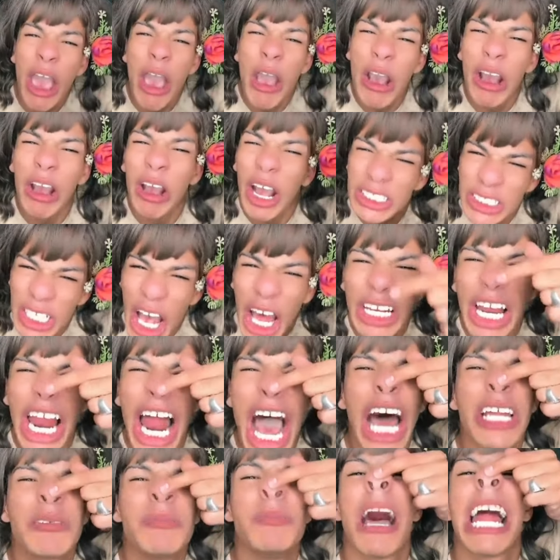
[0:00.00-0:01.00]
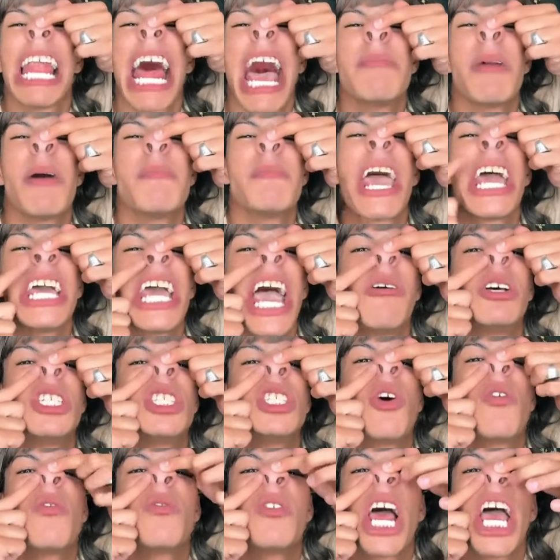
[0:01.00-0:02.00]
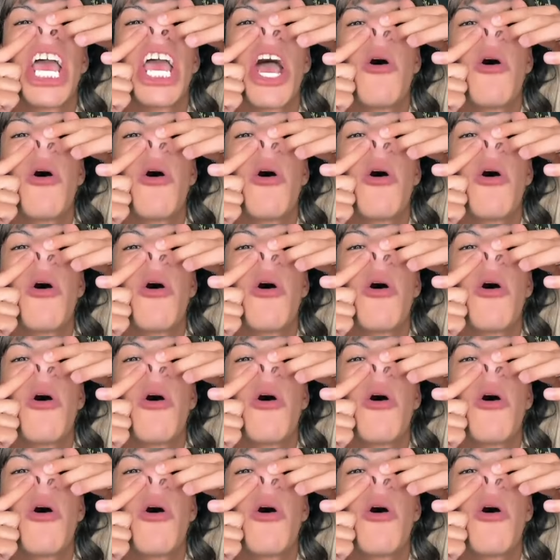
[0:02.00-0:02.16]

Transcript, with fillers: ايه كسر لي العظمه الاماميه والسفليه